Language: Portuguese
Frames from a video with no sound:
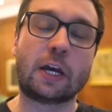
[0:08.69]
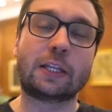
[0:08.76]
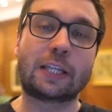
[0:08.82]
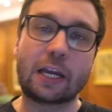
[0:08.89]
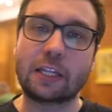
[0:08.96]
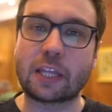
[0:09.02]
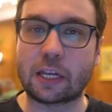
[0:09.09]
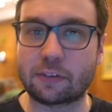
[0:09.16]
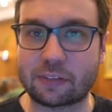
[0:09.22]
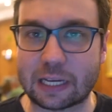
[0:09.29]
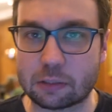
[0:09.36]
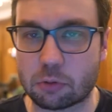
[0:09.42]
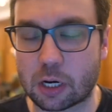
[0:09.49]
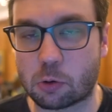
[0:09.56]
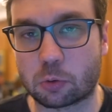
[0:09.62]
está
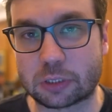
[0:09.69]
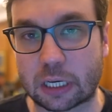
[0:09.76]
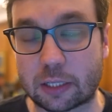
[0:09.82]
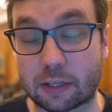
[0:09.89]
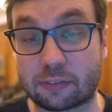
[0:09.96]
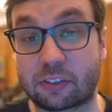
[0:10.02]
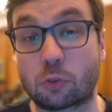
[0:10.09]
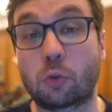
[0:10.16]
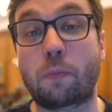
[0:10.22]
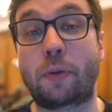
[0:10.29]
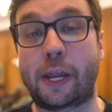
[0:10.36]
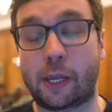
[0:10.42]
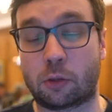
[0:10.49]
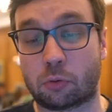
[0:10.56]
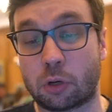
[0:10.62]
interessado na contratação do
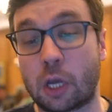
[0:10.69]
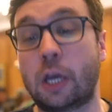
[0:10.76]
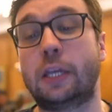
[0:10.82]
Breno.